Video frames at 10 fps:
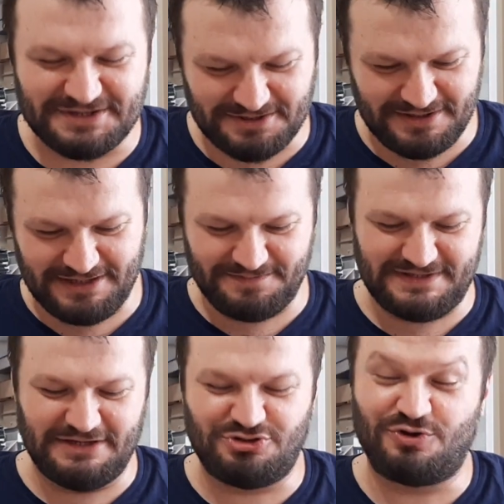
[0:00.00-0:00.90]
söyleyeyim
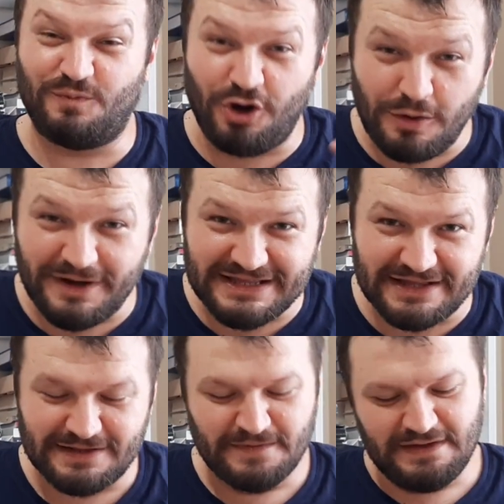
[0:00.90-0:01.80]
size çok
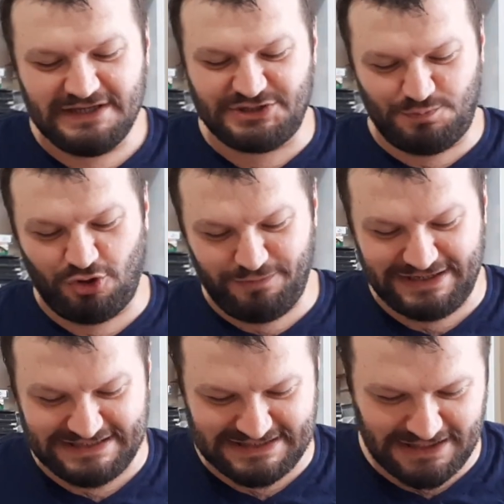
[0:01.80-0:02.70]
boğmadan. Hiç
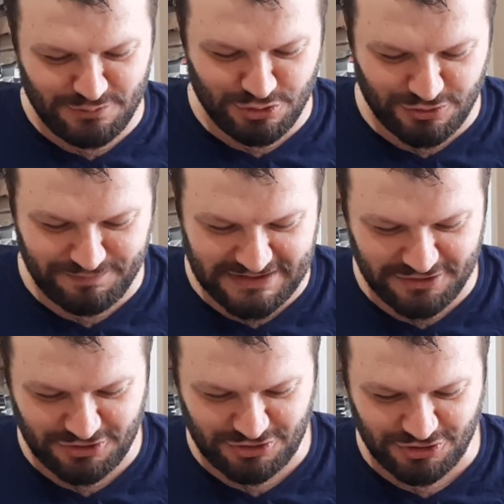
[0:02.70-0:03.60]
boğmak istemiyorum
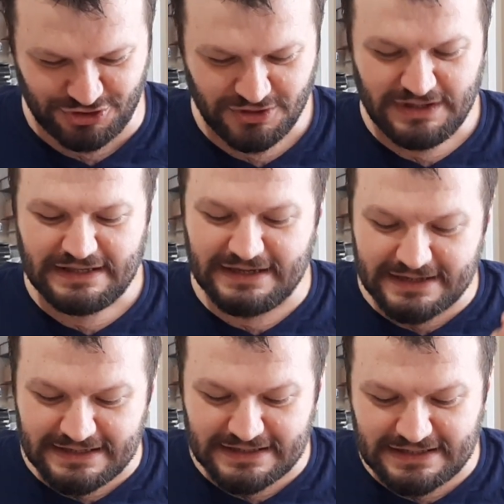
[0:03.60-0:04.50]
biliyorsunuz.
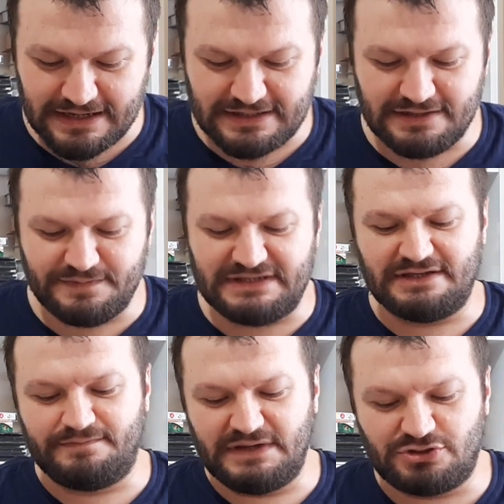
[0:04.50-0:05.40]
Yarı yıl tatilimiz
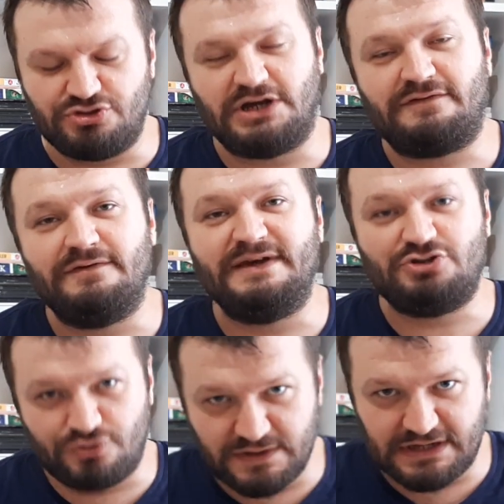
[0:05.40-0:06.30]
25 Ocak ve 5
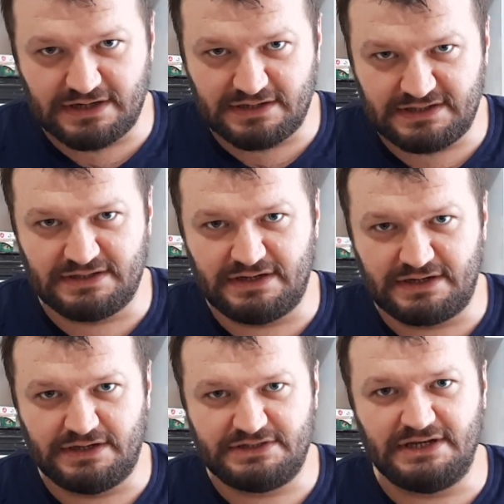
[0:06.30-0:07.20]
Şubat arasında
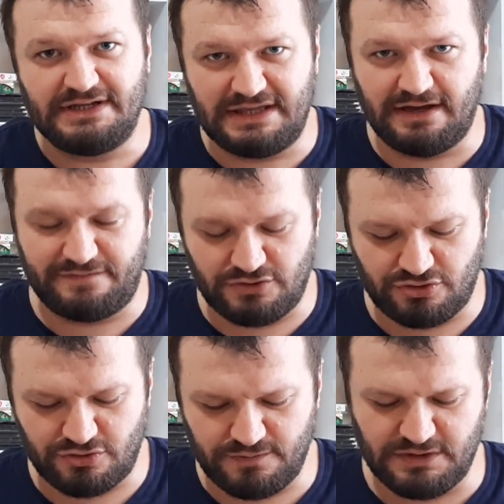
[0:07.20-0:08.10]
arkadaşlar. 2 hafta
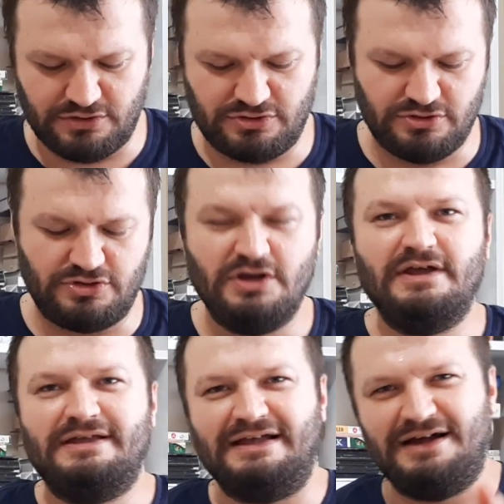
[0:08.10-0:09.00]
sürüyor biliyorsunuz.
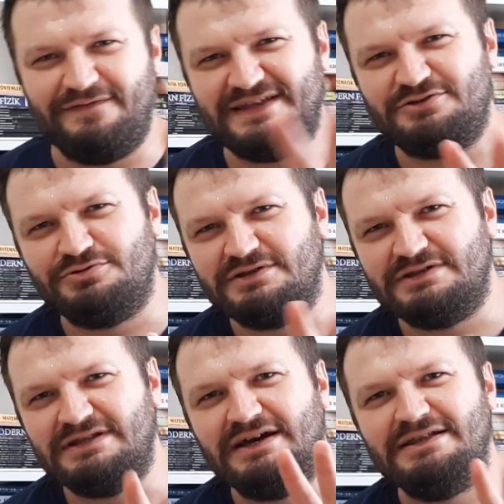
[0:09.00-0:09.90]
Yani hafta
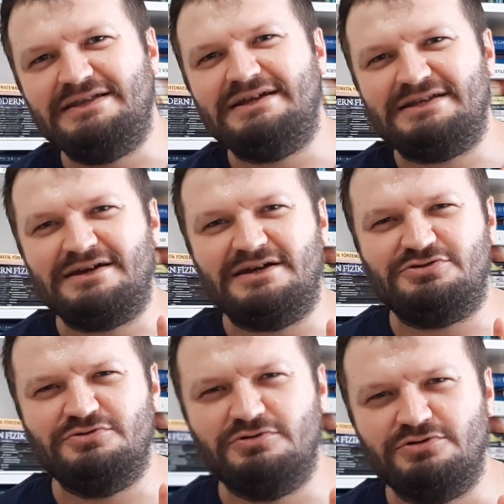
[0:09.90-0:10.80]
sonlarını dahil edersen kaç
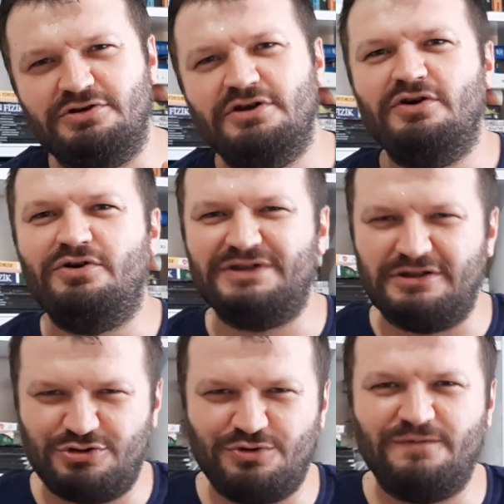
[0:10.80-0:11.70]
gün oluyor?
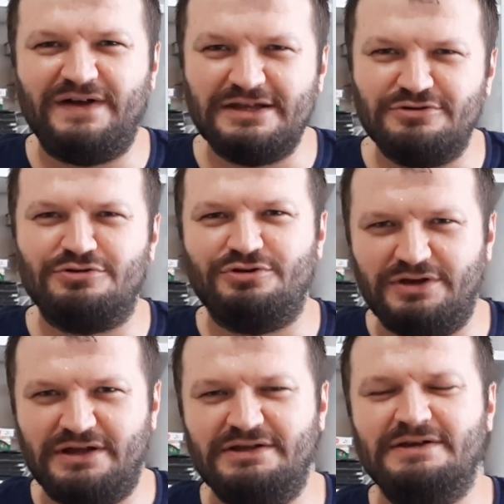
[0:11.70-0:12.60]
16 gün falan oluyor
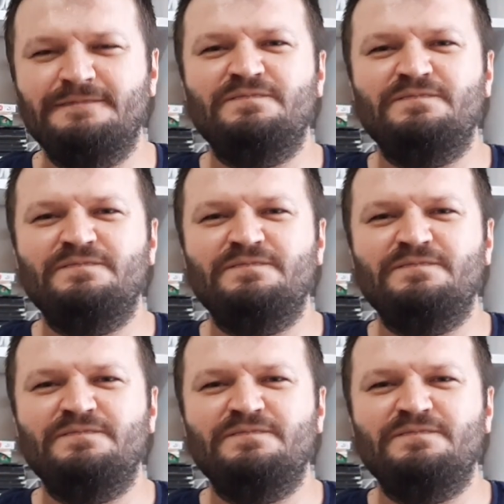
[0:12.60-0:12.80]
yani.